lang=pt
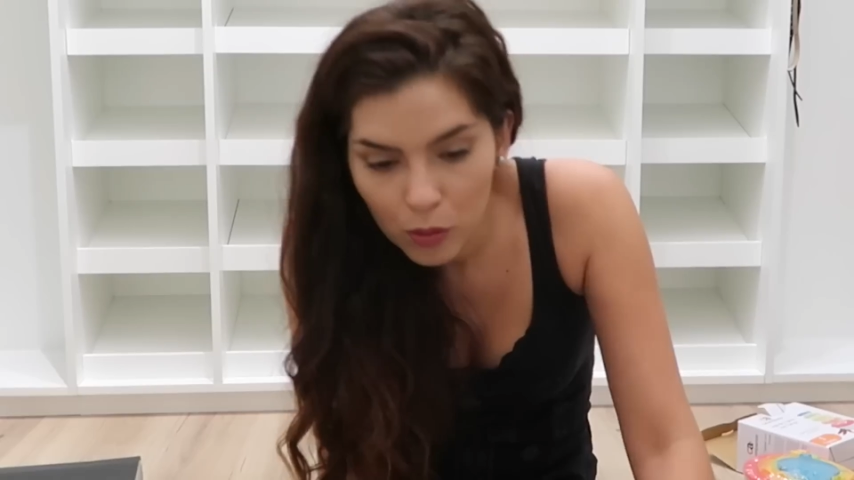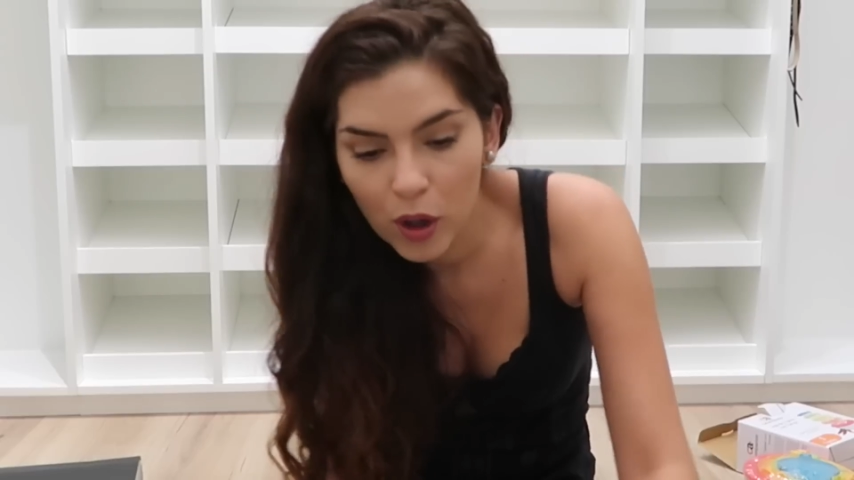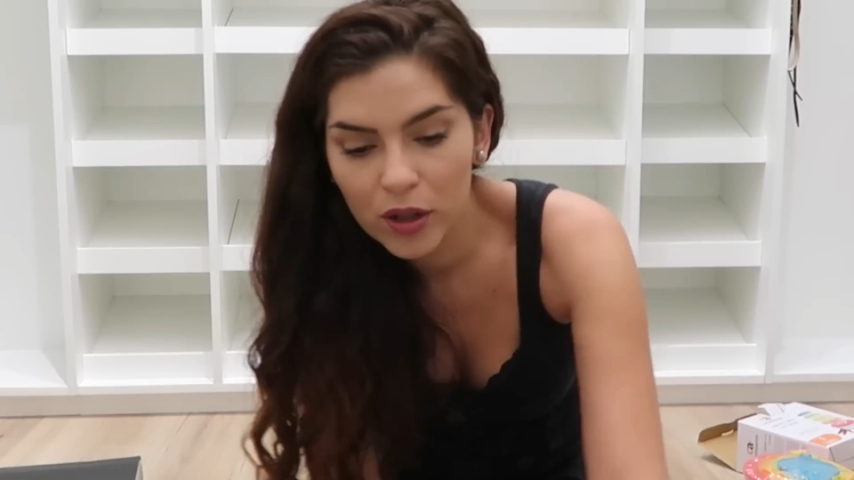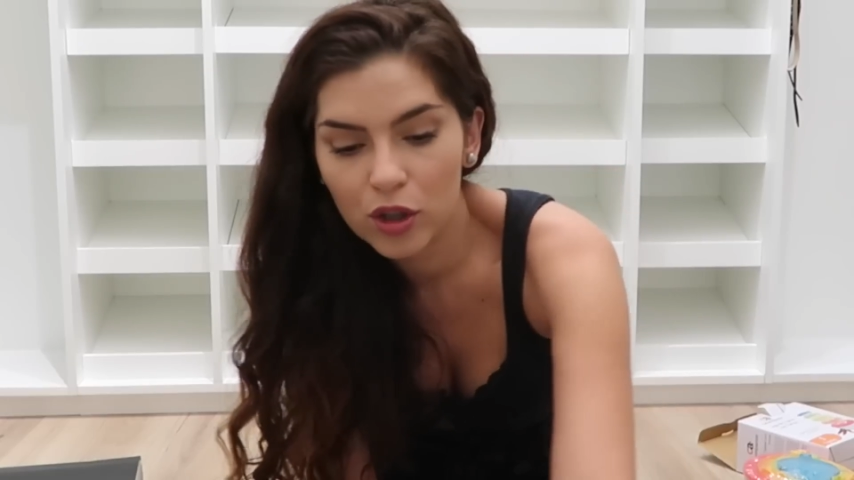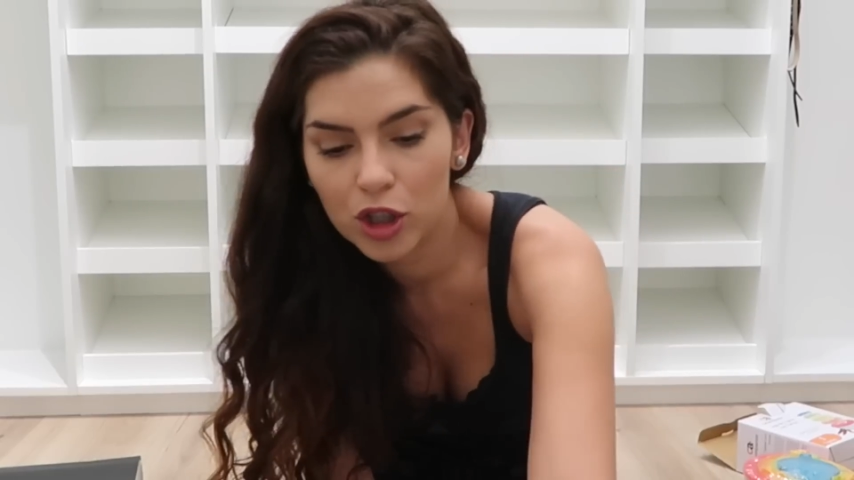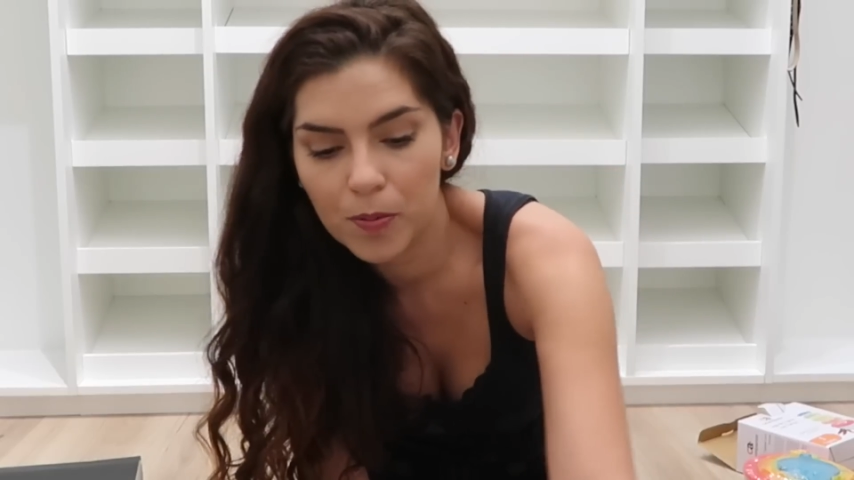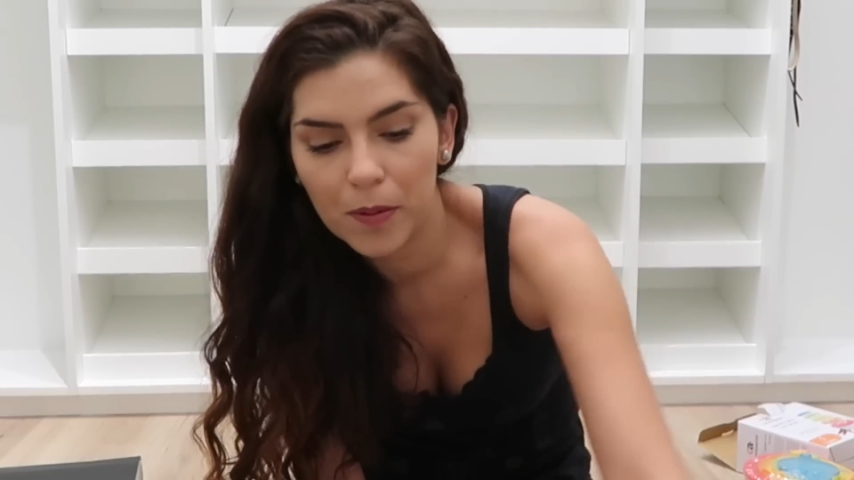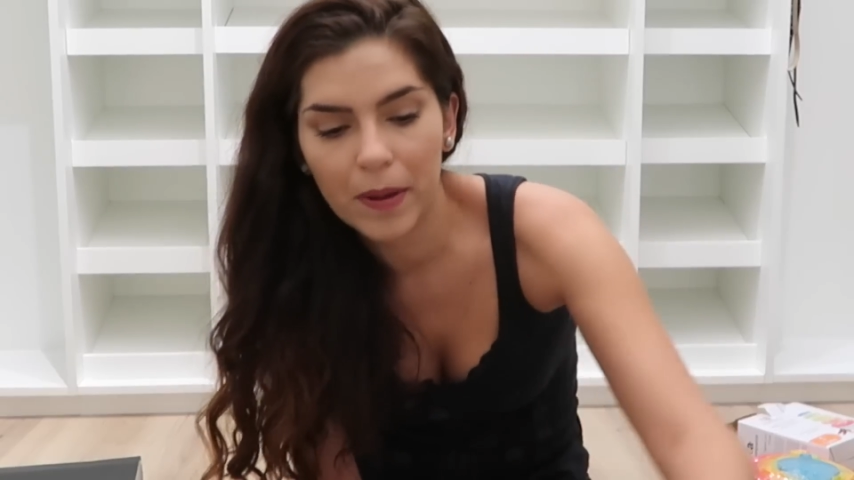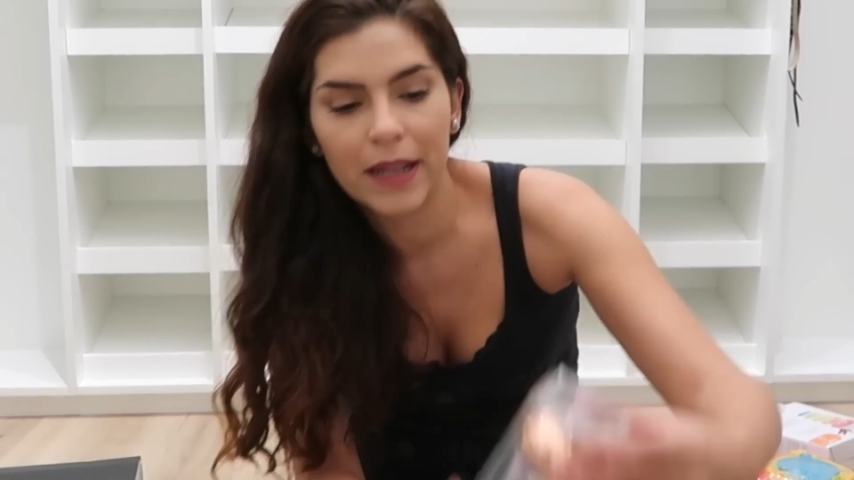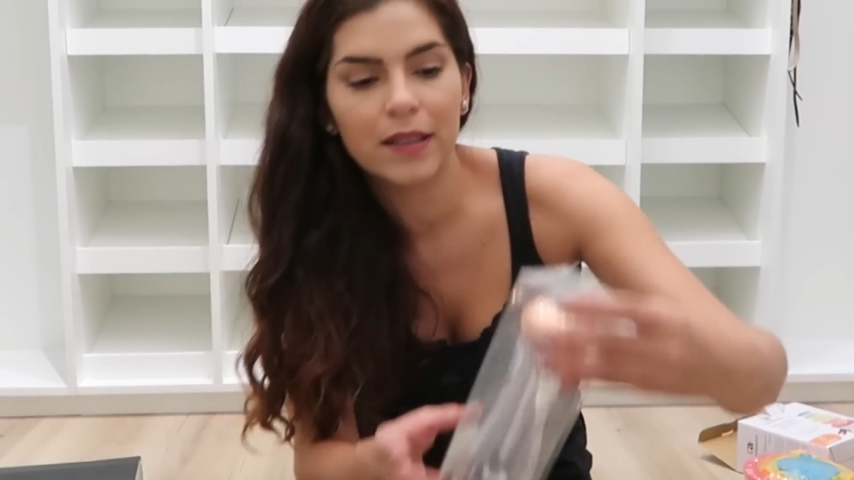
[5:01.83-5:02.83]
Um moedor de
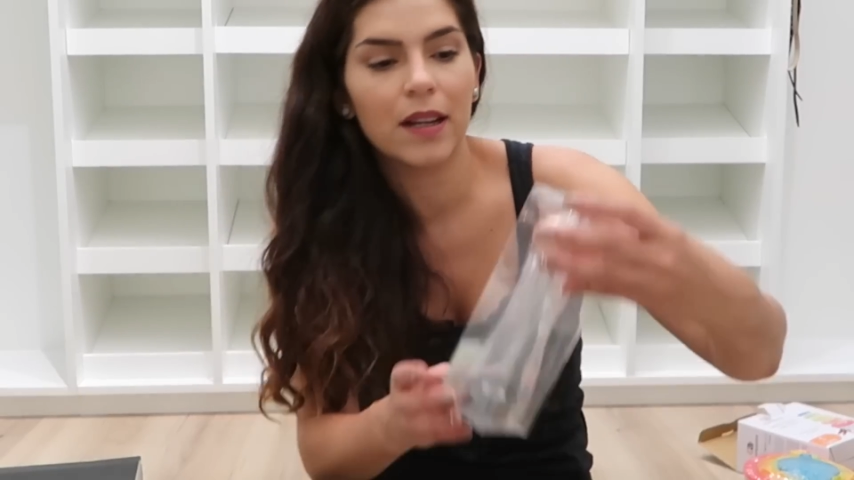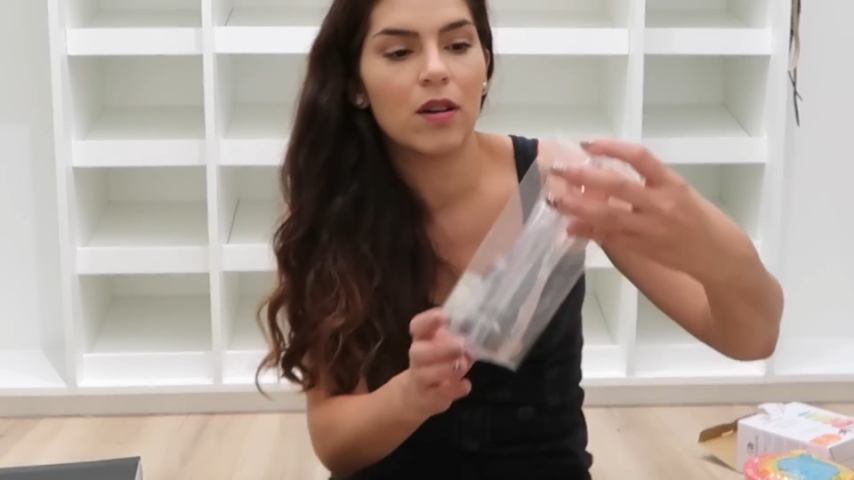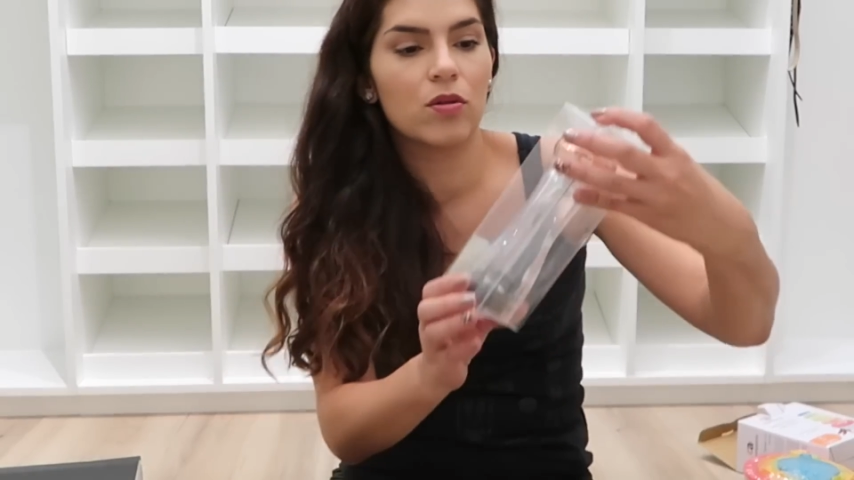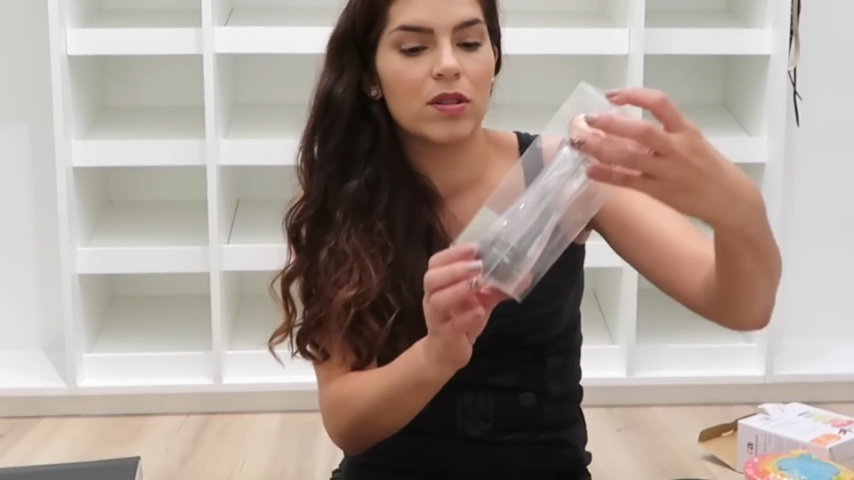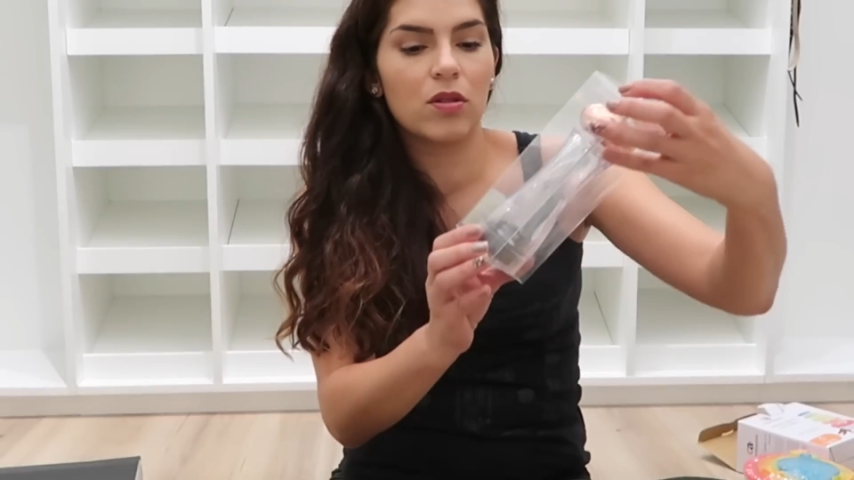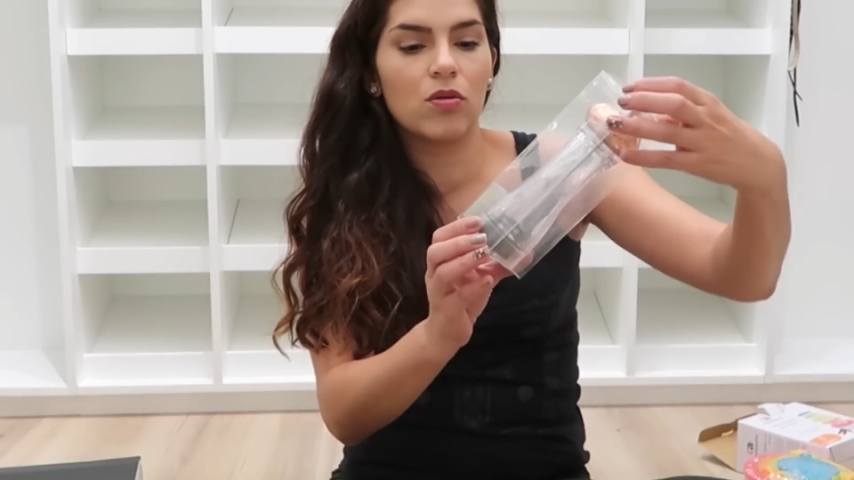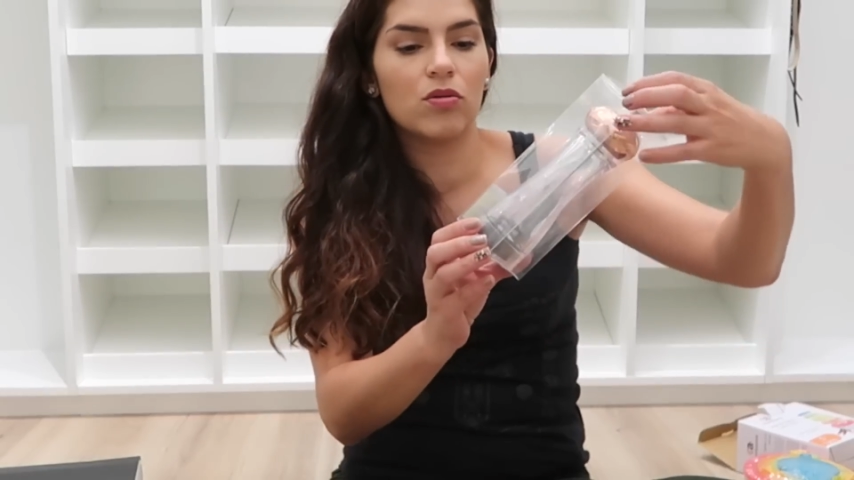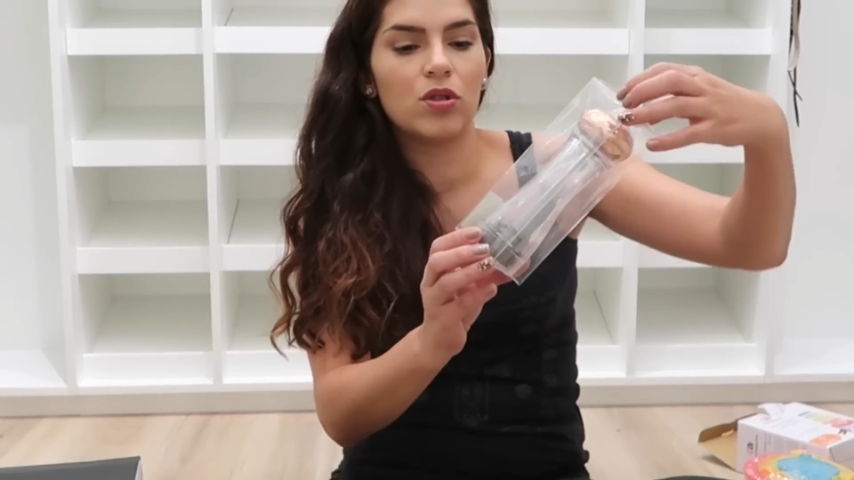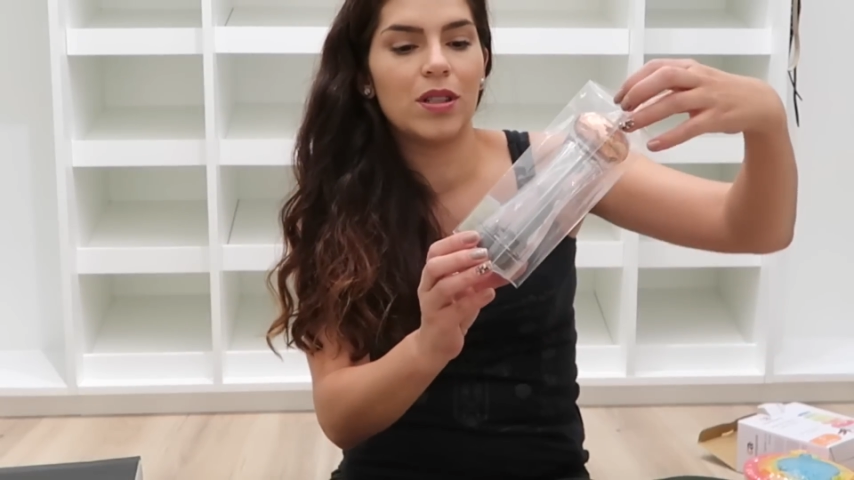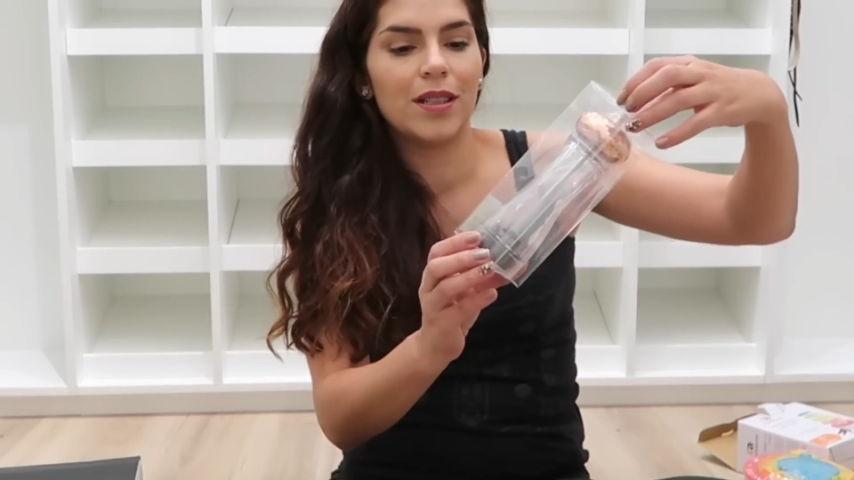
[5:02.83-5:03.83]
pimenta, Rose Gold,